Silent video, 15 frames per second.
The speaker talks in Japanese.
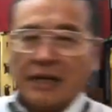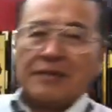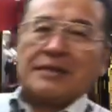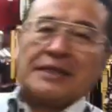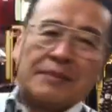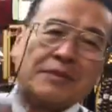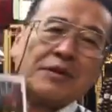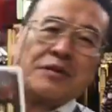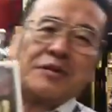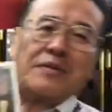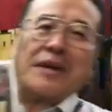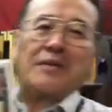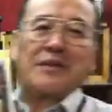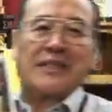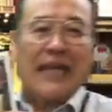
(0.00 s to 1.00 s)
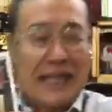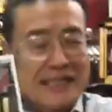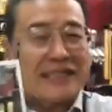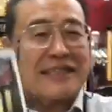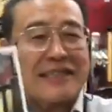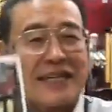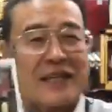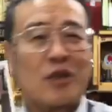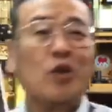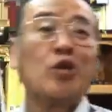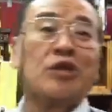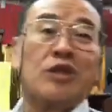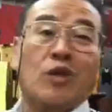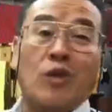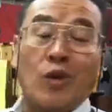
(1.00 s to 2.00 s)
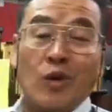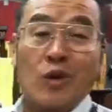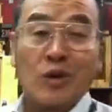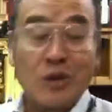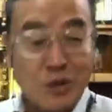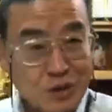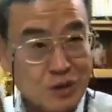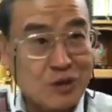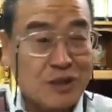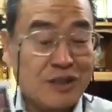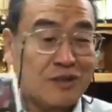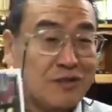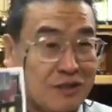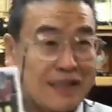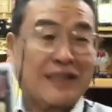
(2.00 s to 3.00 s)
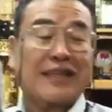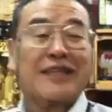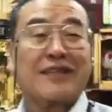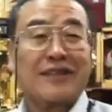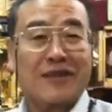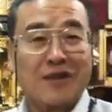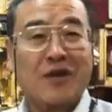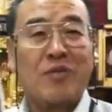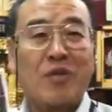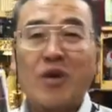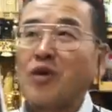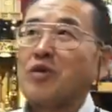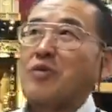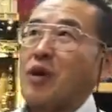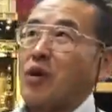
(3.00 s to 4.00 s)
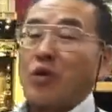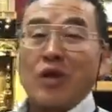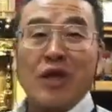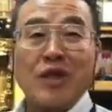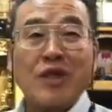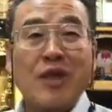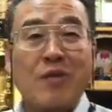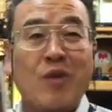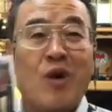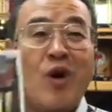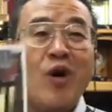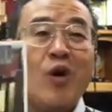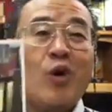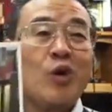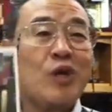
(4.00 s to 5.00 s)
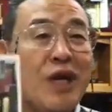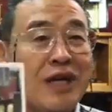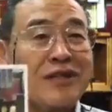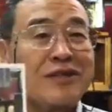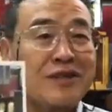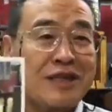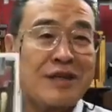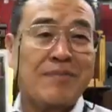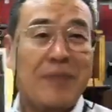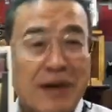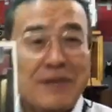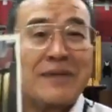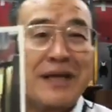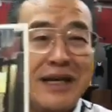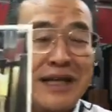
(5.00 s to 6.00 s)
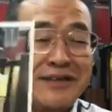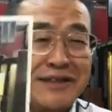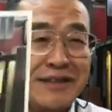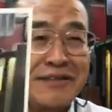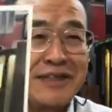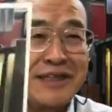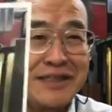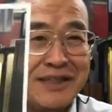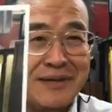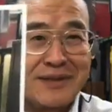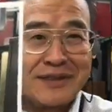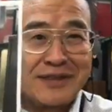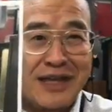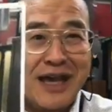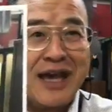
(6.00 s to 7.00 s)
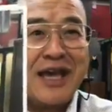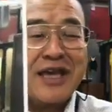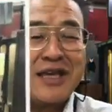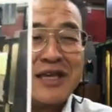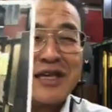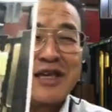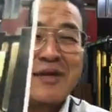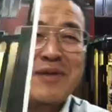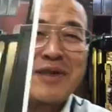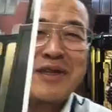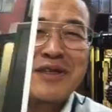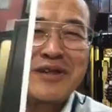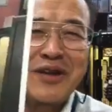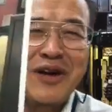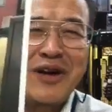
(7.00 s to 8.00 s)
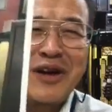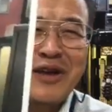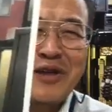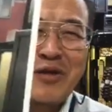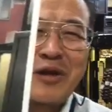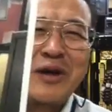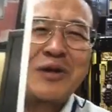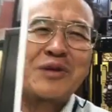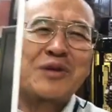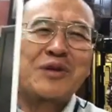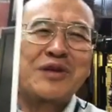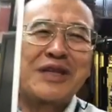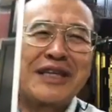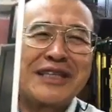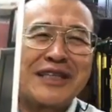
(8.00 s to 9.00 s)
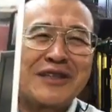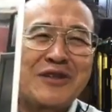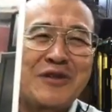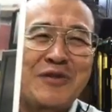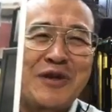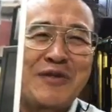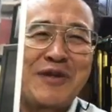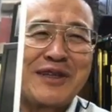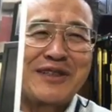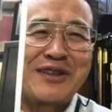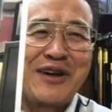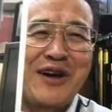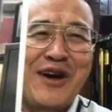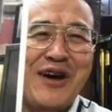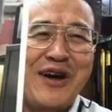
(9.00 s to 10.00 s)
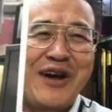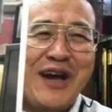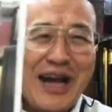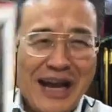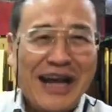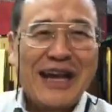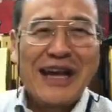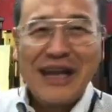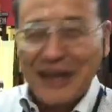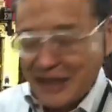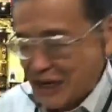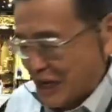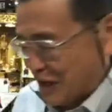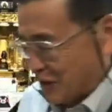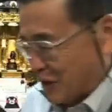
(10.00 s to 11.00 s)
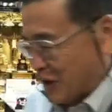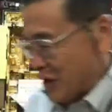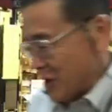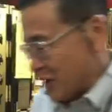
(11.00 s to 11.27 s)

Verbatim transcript: 高橋さんも今も3ですね当時高校卒業してすぐだったんですけどもう今5年でも小田急でバリバリ活躍してらっしゃいますねイケメンでしょよか男になったと思いますよはいであの